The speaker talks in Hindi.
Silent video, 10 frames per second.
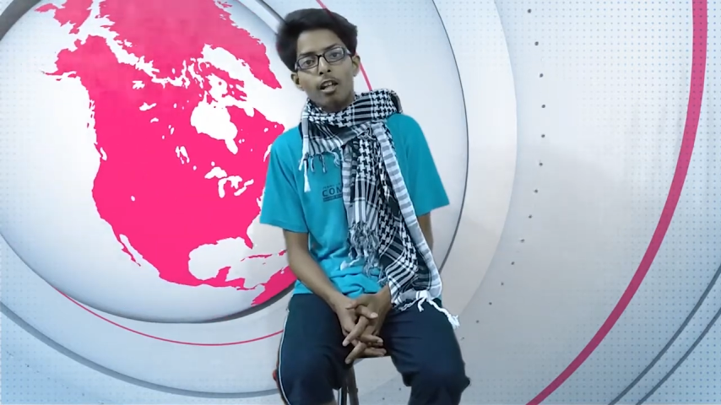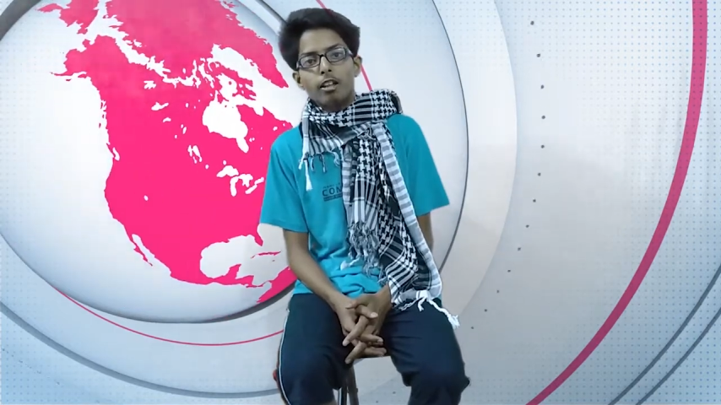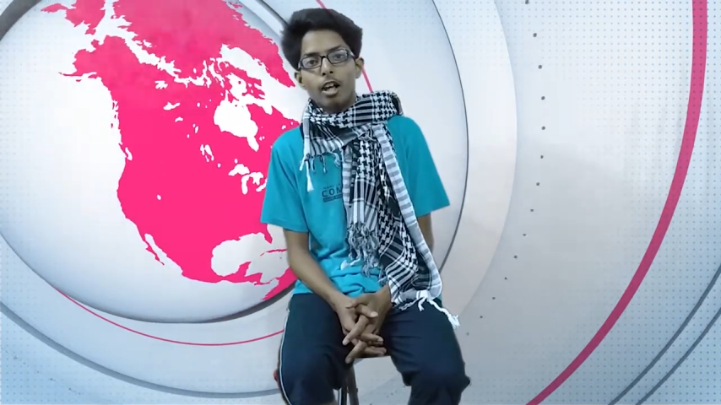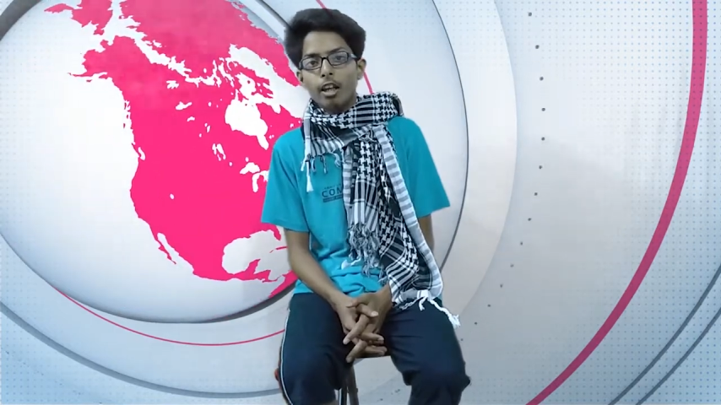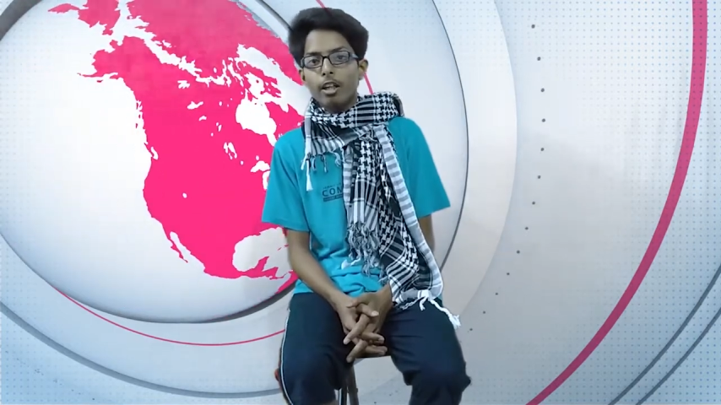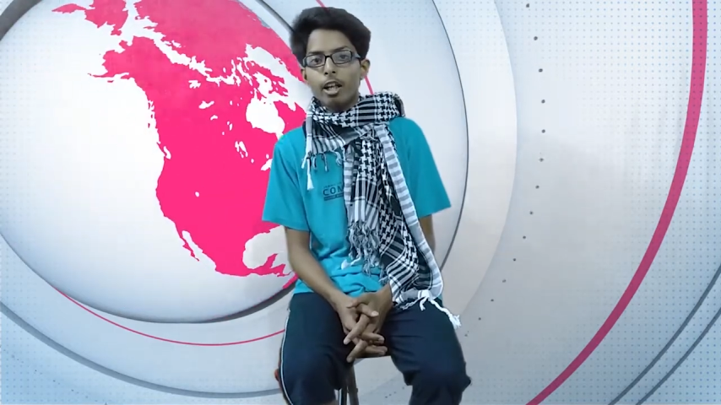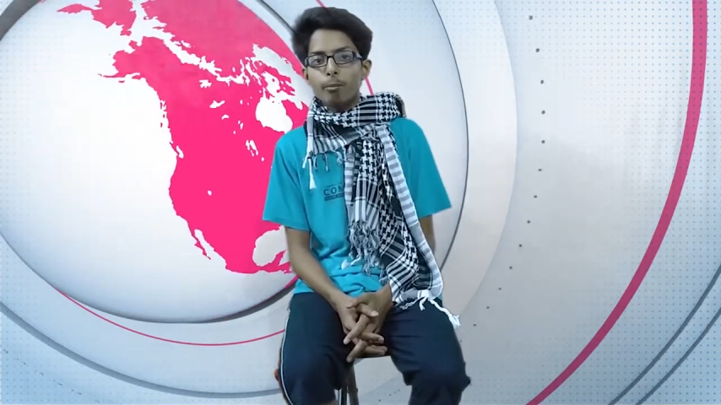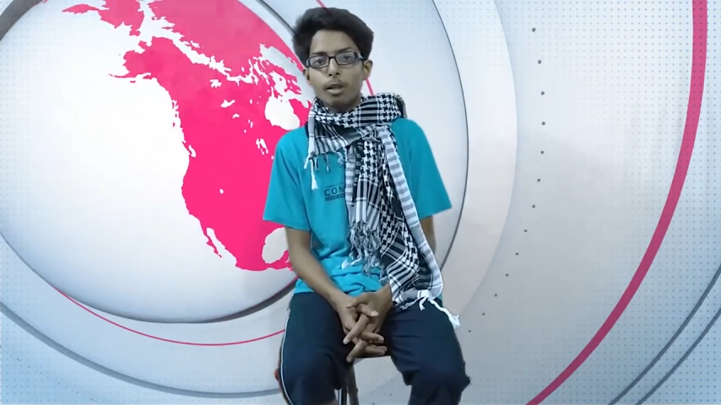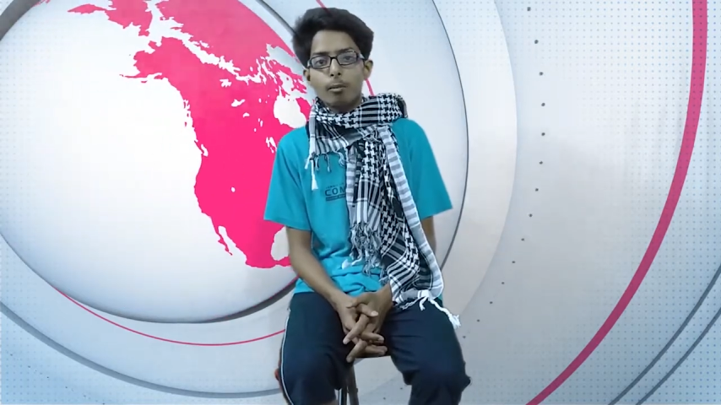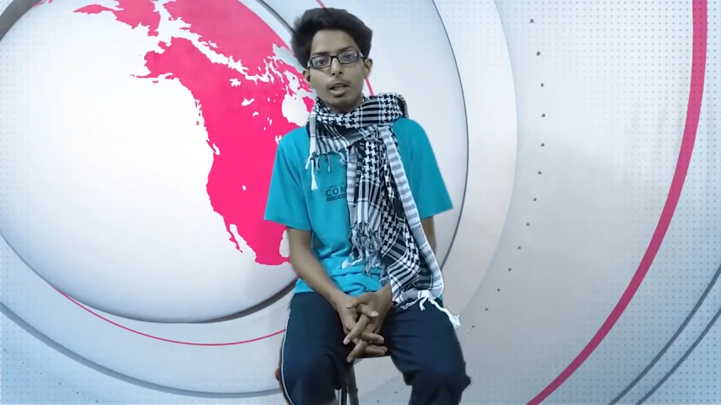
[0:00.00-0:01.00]
कि अगर
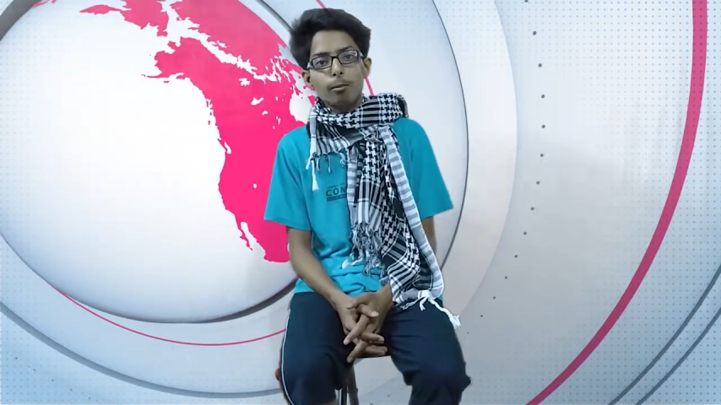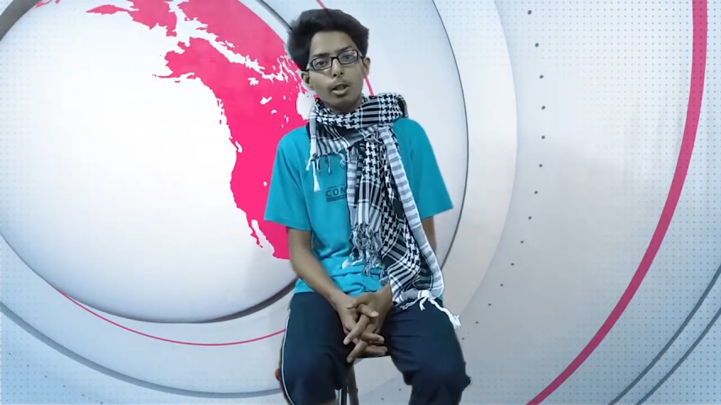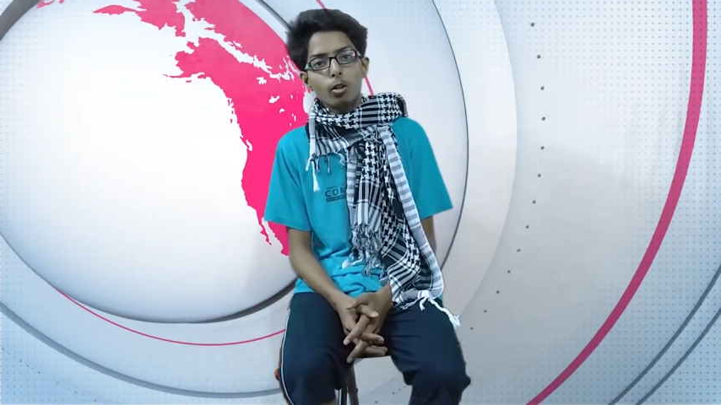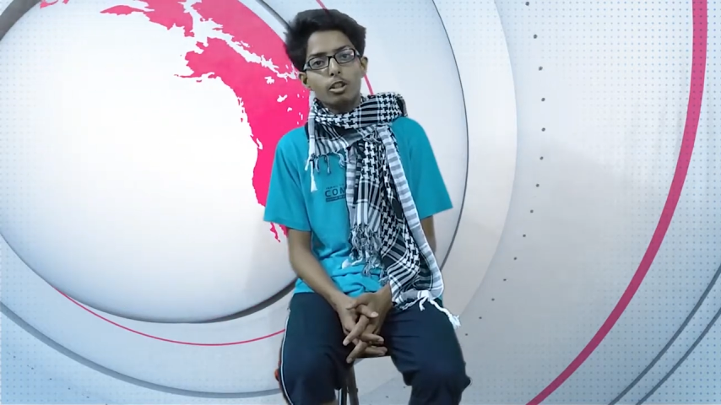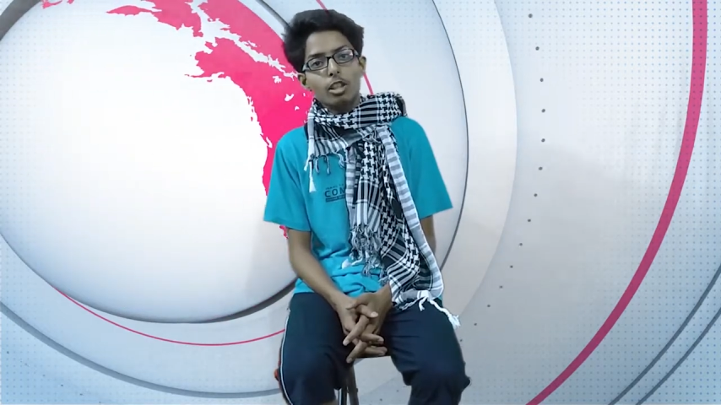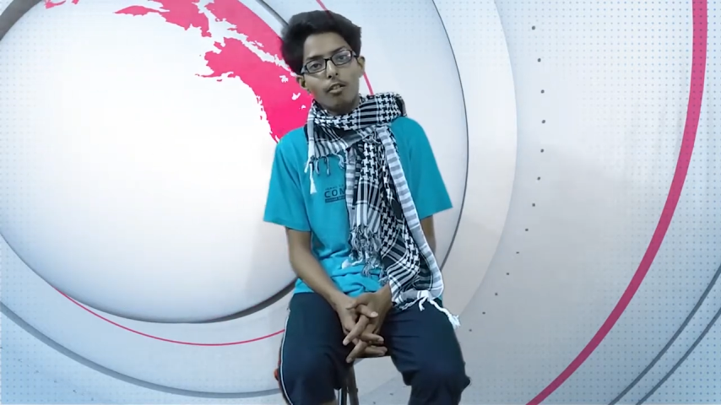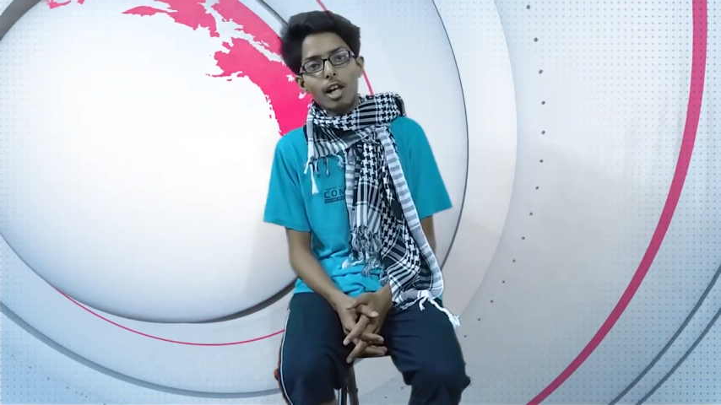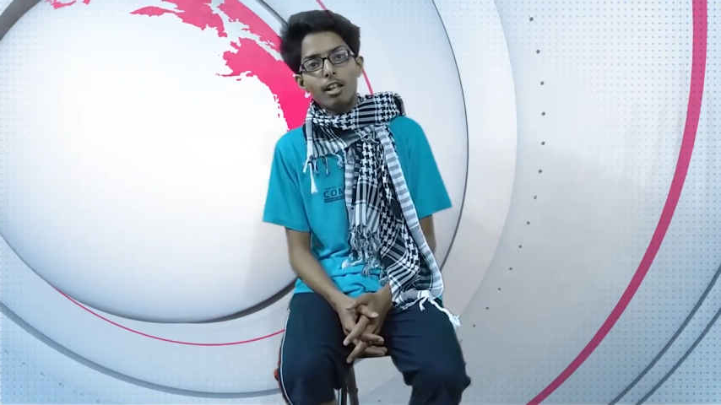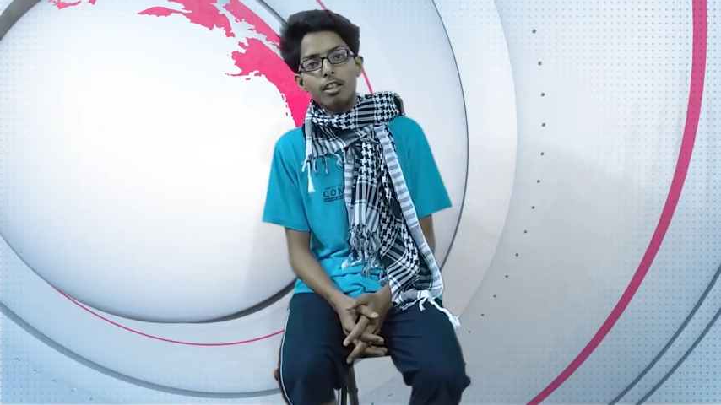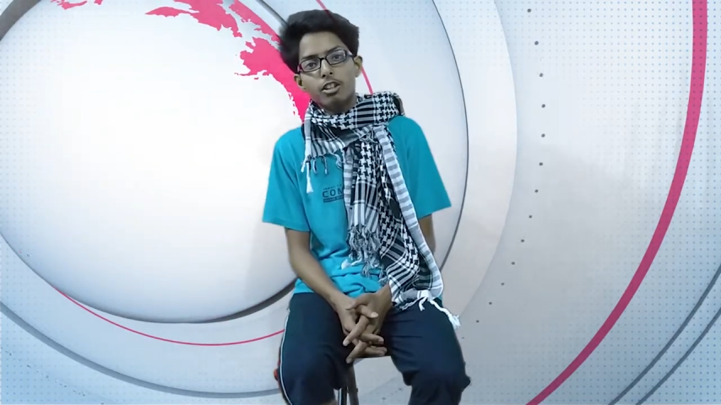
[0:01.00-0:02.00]
आपके मन में कोई
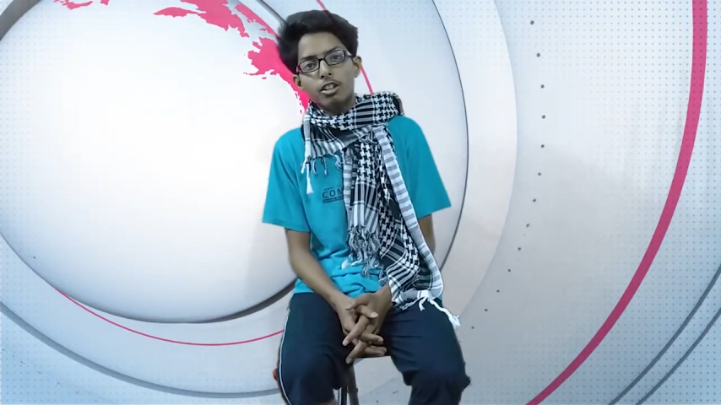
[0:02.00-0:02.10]
सवाल है